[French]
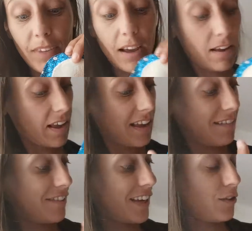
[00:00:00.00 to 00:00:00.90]

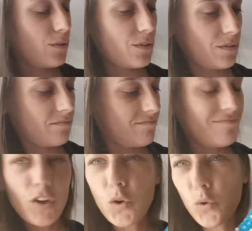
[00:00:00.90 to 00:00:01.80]
avec
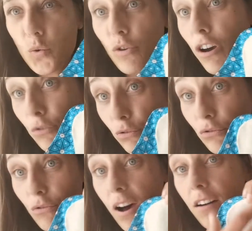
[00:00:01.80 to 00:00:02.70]
une couleur
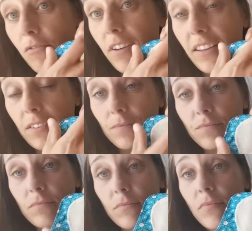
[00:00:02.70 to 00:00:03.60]
toute noire en fait.
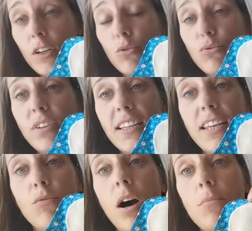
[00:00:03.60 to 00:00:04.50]
Tout
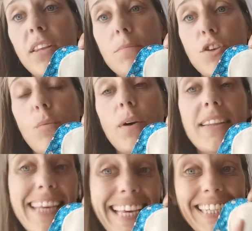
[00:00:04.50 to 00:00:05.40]
était noir, mon absorbant
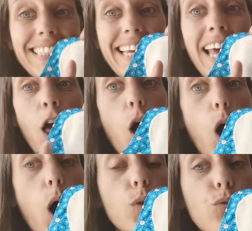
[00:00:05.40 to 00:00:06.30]
était caché
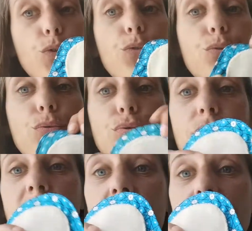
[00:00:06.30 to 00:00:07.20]
en dessous
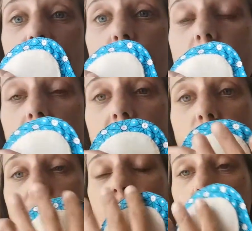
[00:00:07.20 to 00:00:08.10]
et donc en
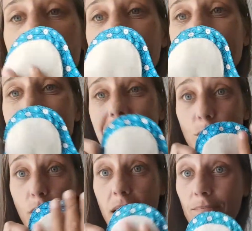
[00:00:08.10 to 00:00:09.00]
fait toutes ces parties étaient
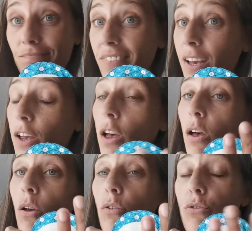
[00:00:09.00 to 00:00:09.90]
noires.
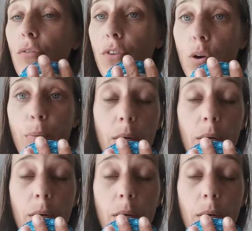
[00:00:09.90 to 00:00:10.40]
Sauf que le